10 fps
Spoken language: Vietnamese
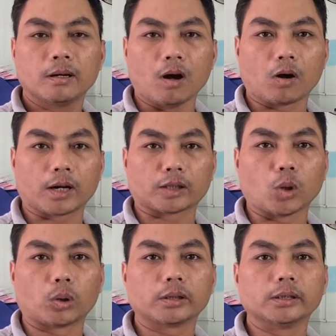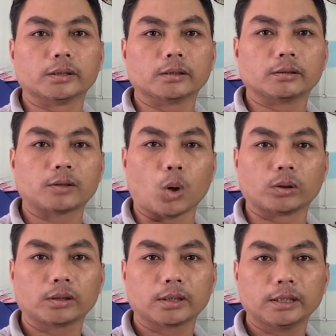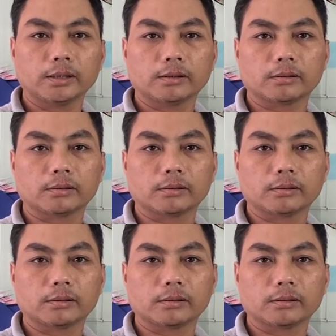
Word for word: hoặc là thuận đường thuận cái